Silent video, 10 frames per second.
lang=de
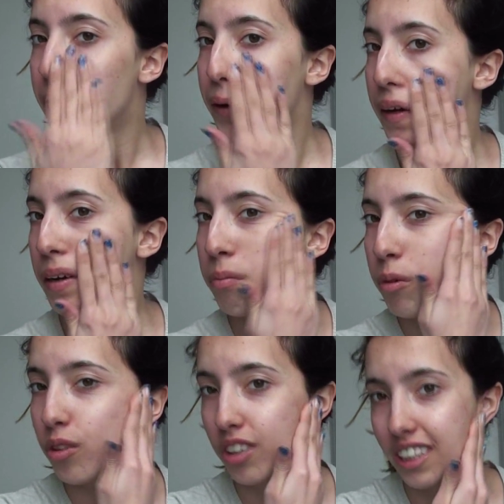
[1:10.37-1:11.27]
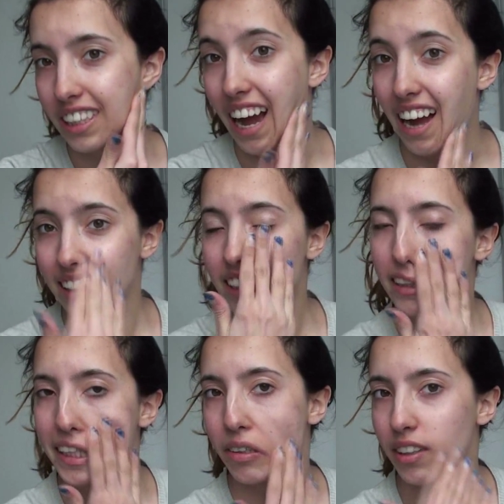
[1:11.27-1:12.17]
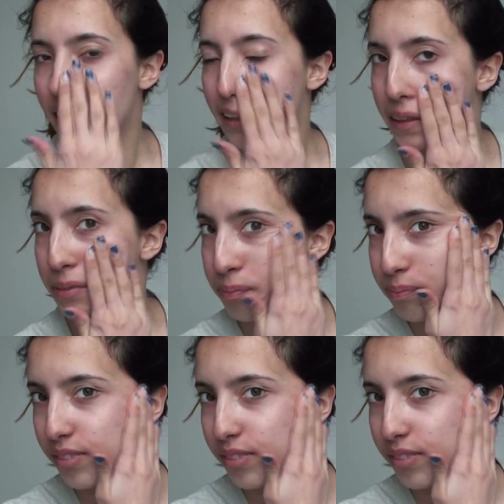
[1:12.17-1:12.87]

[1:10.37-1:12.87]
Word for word: ähm, und gar nichts auslassen.